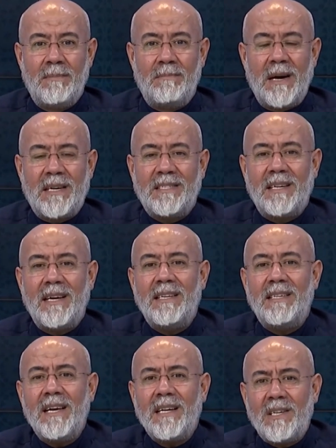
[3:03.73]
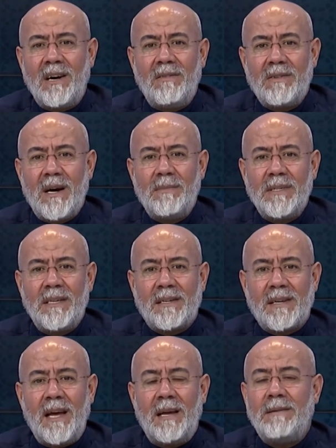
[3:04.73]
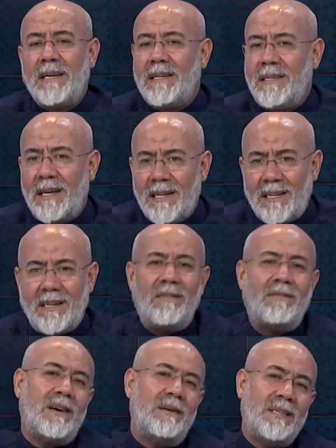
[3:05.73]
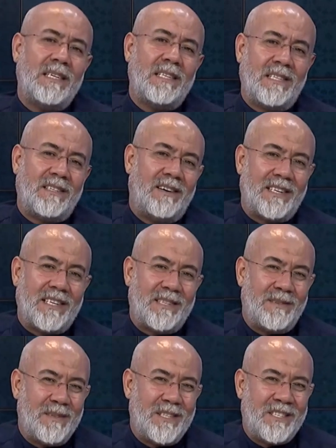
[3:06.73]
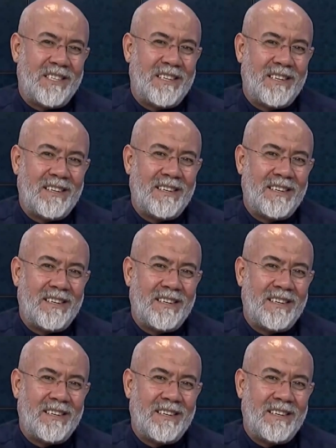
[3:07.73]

Merceiyet kavramını, rehberiyet kavramını inkar etmiş.